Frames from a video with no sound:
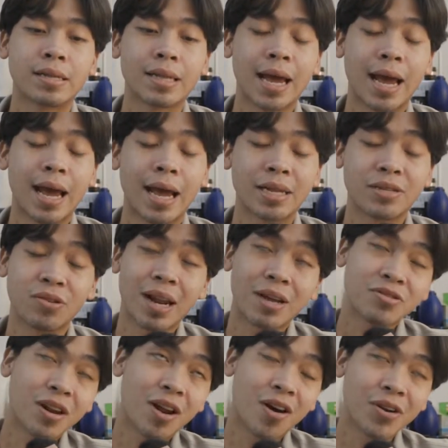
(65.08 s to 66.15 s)
แต่จนแล้ว
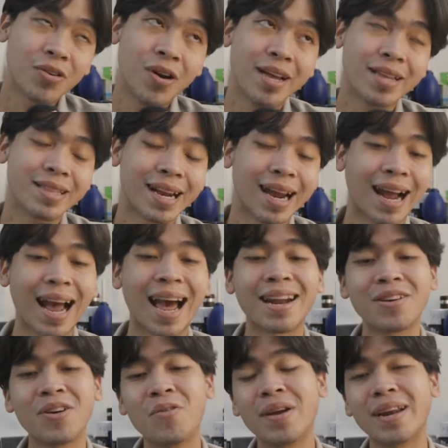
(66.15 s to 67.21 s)
จะรอดด้วยสถานการ
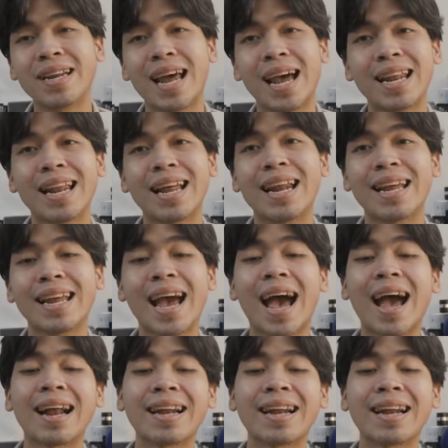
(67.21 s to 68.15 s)
ณ์โควิดและหลายๆอย่าง